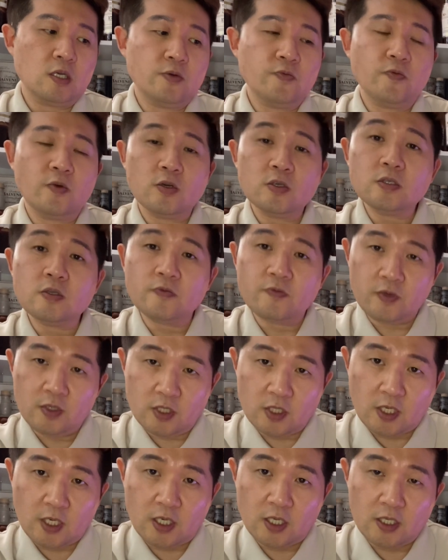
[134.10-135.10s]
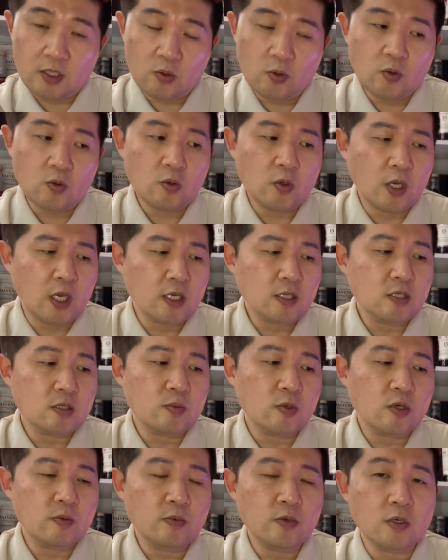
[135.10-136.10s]
first fill이다. 요거 X
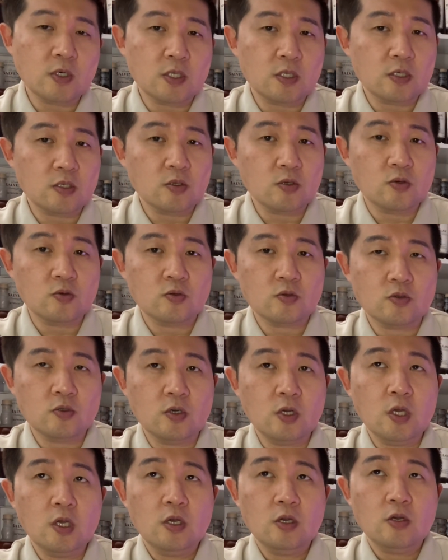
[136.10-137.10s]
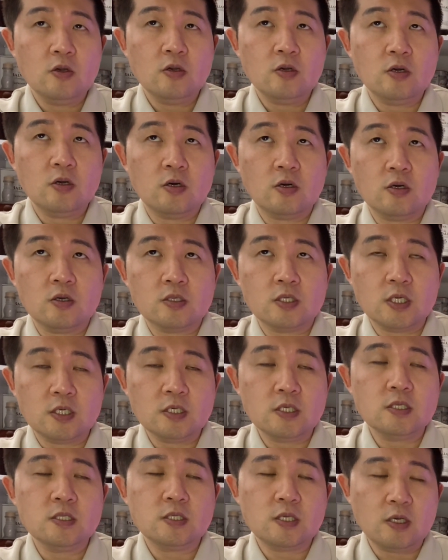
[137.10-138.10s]
벌본 같은 경우도 어,
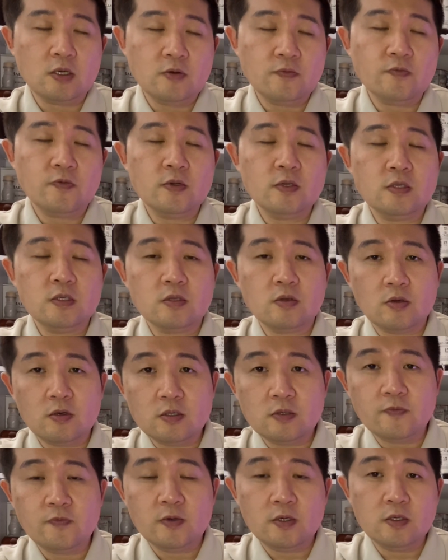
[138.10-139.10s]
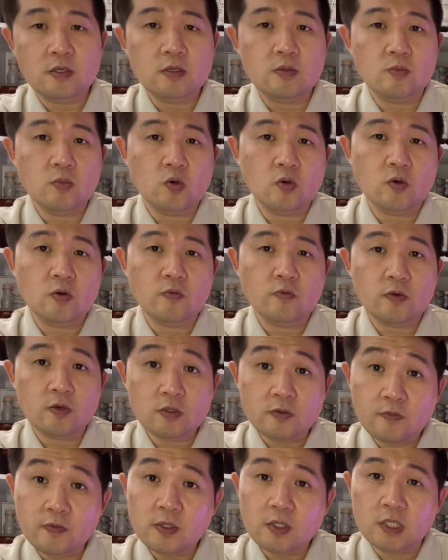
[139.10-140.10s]
사실 second f i e l third f i e l 뭐
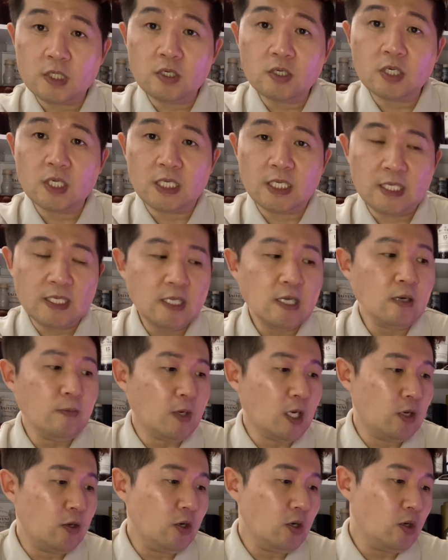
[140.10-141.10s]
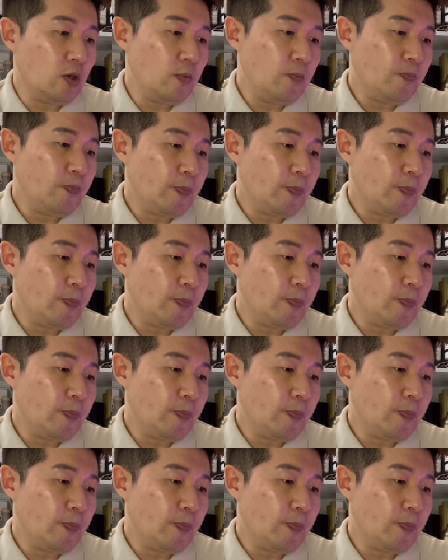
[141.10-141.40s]
first f i e l 이런 게 있나 봐요.